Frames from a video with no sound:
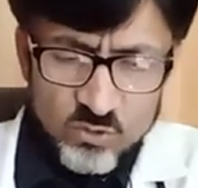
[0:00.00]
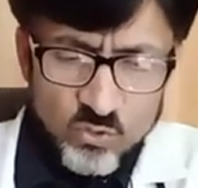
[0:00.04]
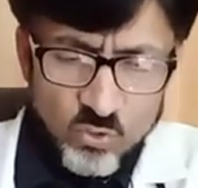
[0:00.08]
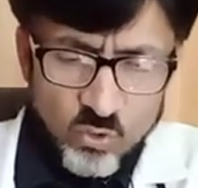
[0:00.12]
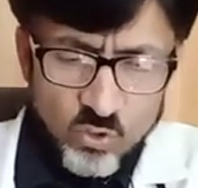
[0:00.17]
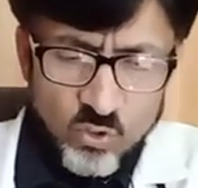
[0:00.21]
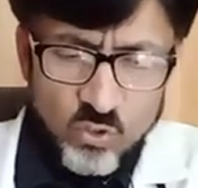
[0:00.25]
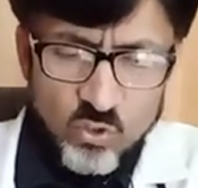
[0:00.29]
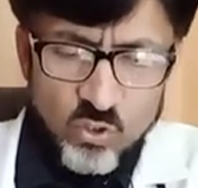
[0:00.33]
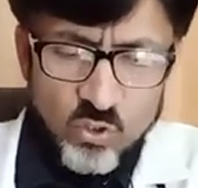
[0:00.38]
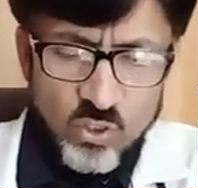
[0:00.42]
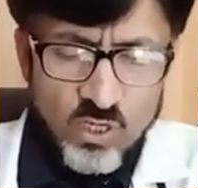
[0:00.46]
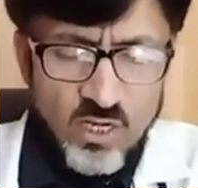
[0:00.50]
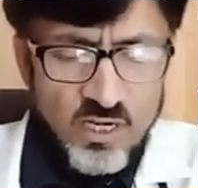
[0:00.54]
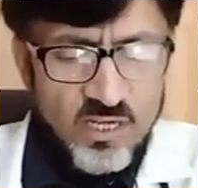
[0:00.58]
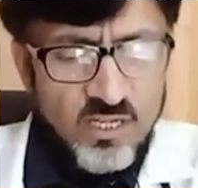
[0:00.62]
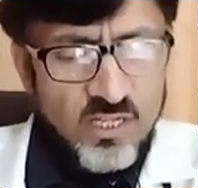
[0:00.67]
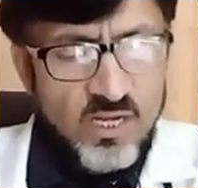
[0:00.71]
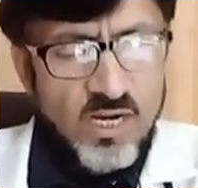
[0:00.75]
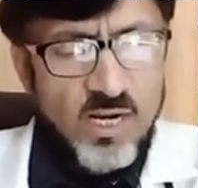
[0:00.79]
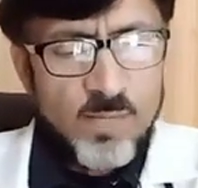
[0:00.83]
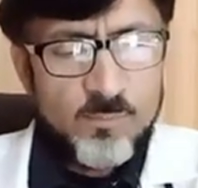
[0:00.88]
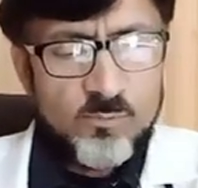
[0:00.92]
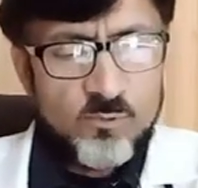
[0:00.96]
तो
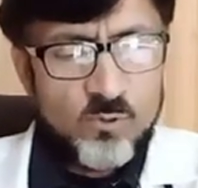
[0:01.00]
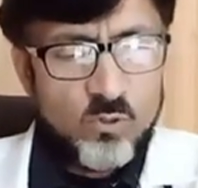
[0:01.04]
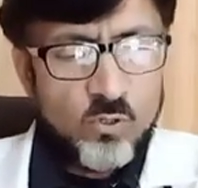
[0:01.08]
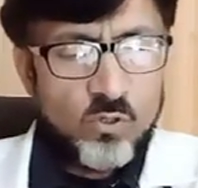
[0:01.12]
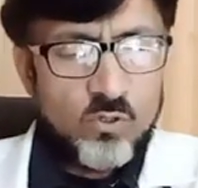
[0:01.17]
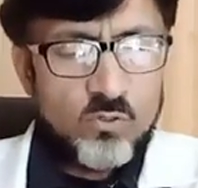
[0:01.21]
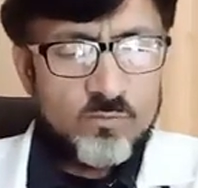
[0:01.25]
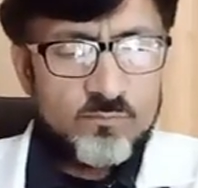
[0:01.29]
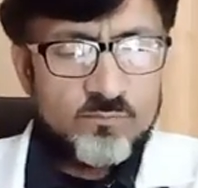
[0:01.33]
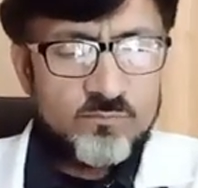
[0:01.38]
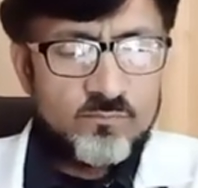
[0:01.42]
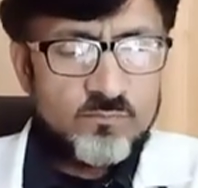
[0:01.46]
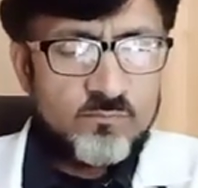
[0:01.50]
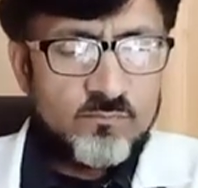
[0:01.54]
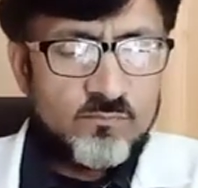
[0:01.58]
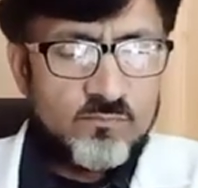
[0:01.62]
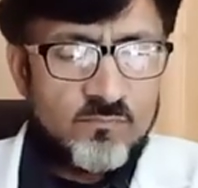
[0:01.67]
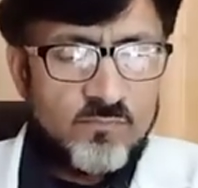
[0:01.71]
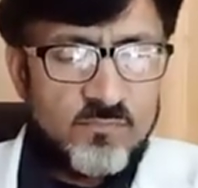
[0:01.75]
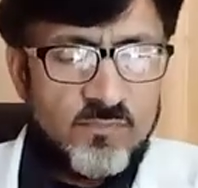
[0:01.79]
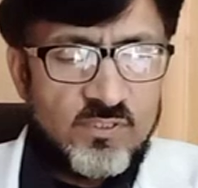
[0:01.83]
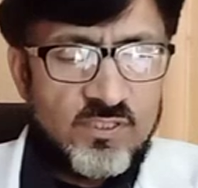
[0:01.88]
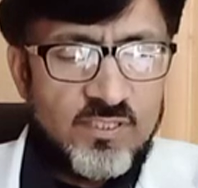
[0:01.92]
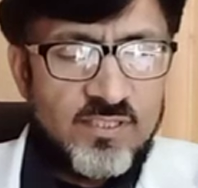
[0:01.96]
अगर आपको
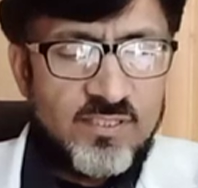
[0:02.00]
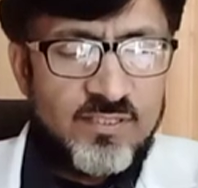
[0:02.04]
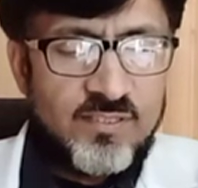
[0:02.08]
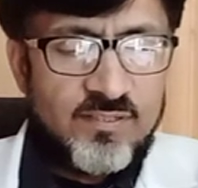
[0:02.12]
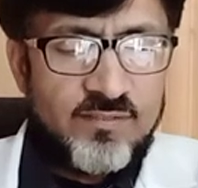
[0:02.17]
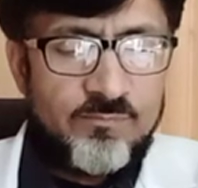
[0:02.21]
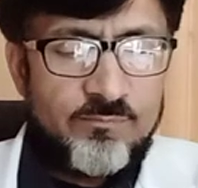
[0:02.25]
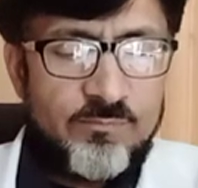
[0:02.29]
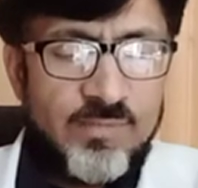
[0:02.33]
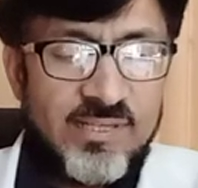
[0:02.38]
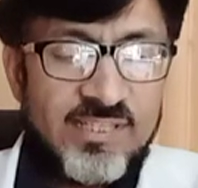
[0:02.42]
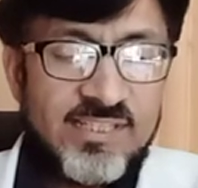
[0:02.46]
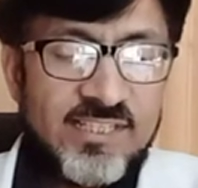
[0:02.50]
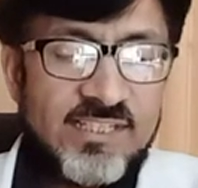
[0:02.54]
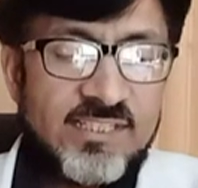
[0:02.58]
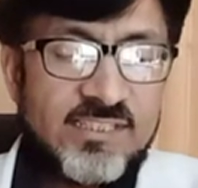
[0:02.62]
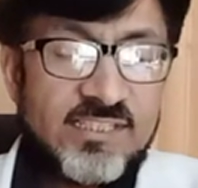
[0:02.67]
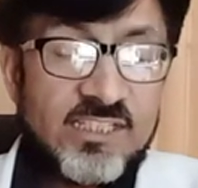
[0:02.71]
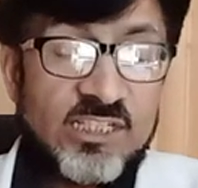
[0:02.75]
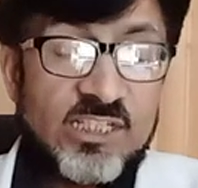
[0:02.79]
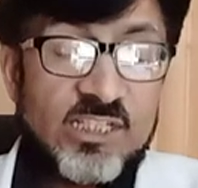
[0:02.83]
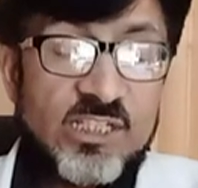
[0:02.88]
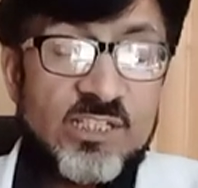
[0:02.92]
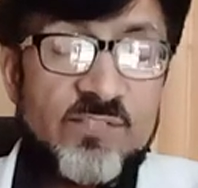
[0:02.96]
मैदे की
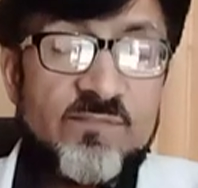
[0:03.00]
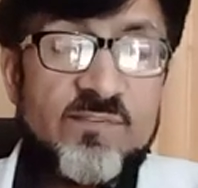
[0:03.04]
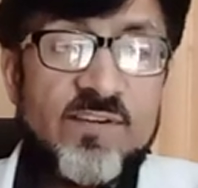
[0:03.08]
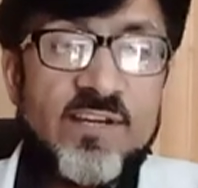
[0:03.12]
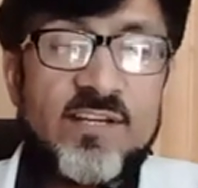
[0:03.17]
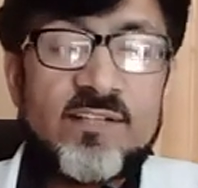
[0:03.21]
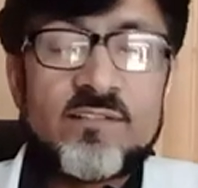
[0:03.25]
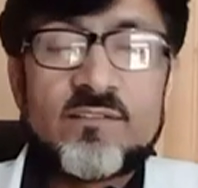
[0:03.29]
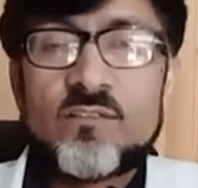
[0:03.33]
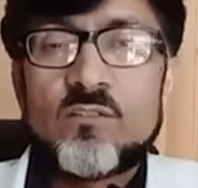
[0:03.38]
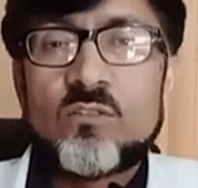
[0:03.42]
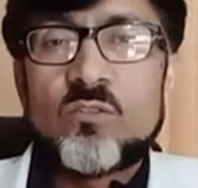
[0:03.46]
तकलीफ़ है